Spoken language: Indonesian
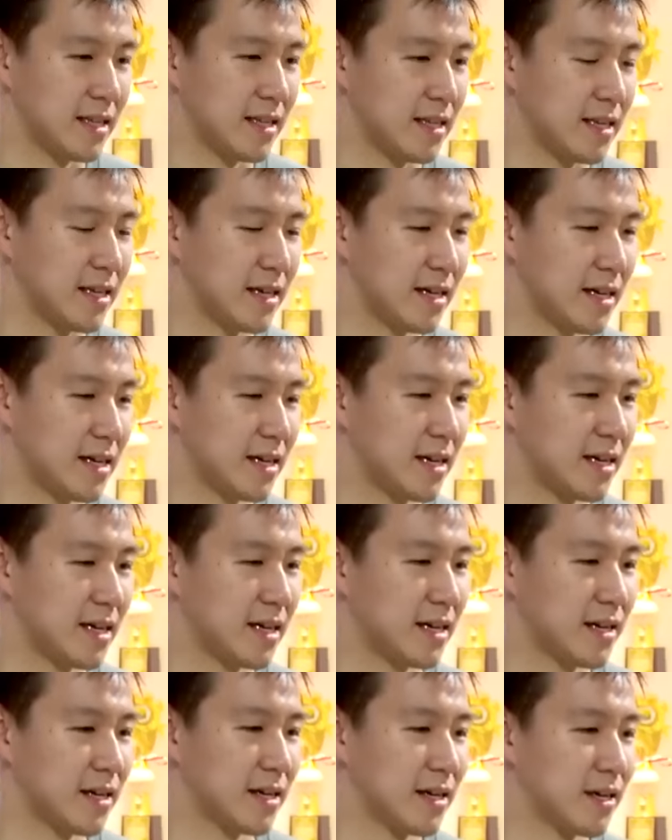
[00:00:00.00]
ya
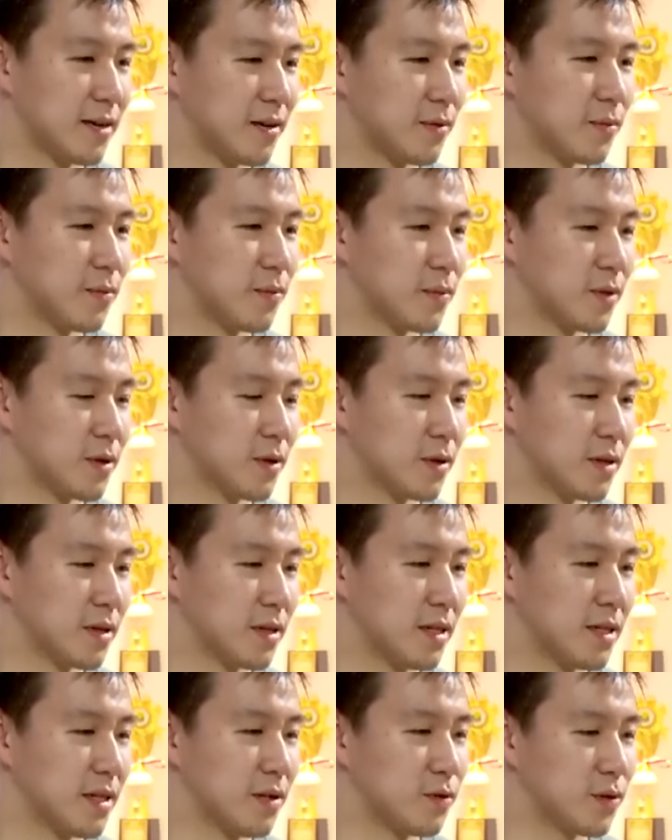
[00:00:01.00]

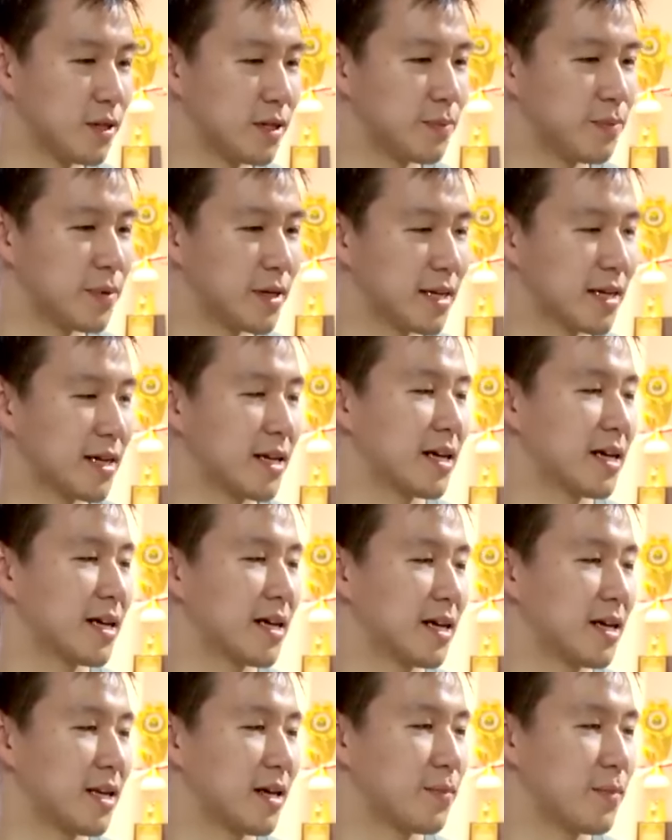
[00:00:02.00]
ini udah dipikirkan
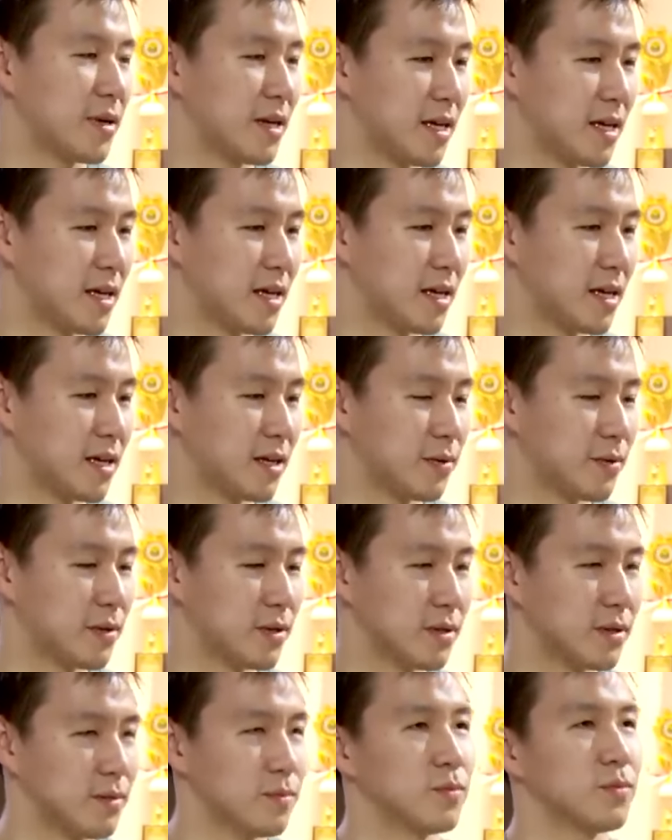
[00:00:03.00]
agak lama ya
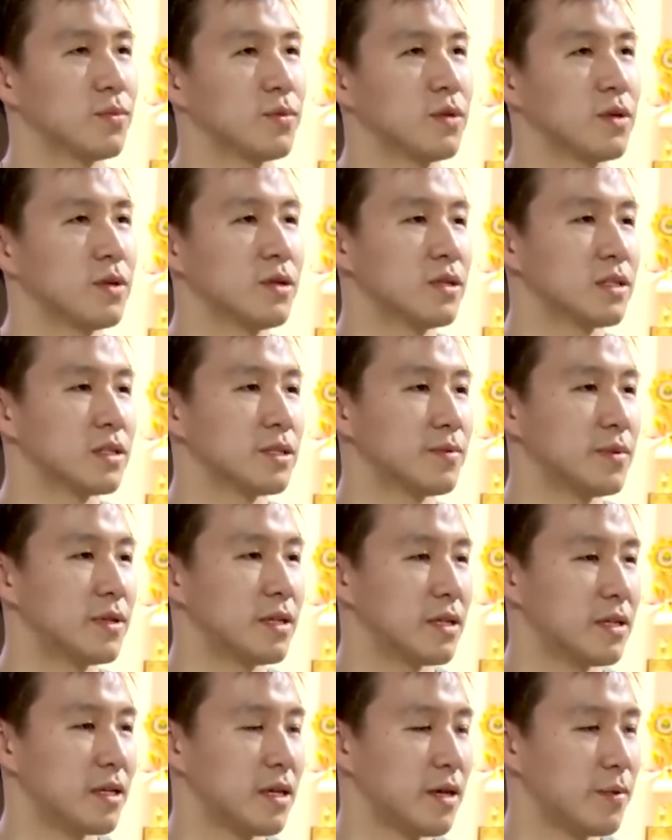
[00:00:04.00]

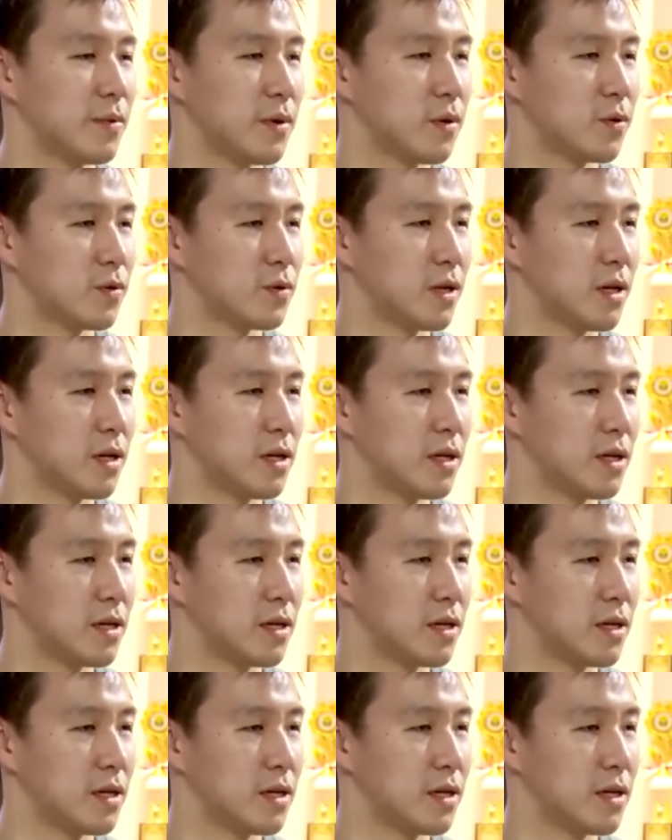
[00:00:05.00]
sebenarnya emang udah